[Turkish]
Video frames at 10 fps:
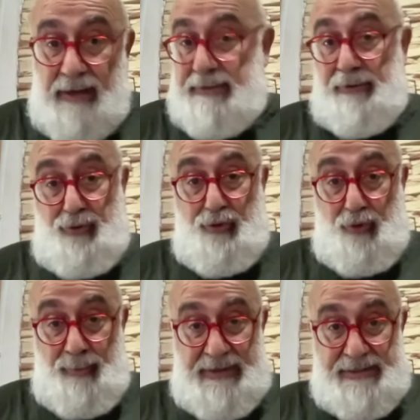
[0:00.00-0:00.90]
akıl
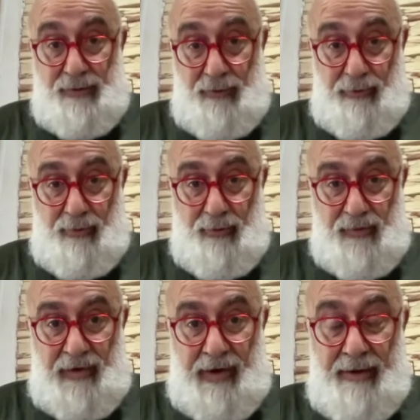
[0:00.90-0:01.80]
tutulması
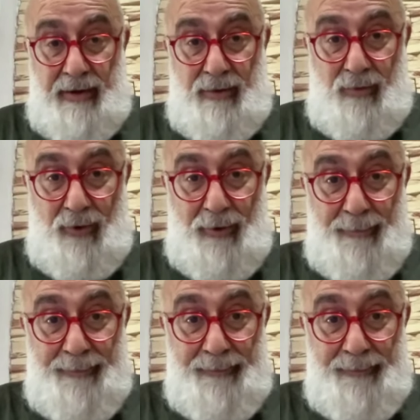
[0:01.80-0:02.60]
olduğunu zannediyorum.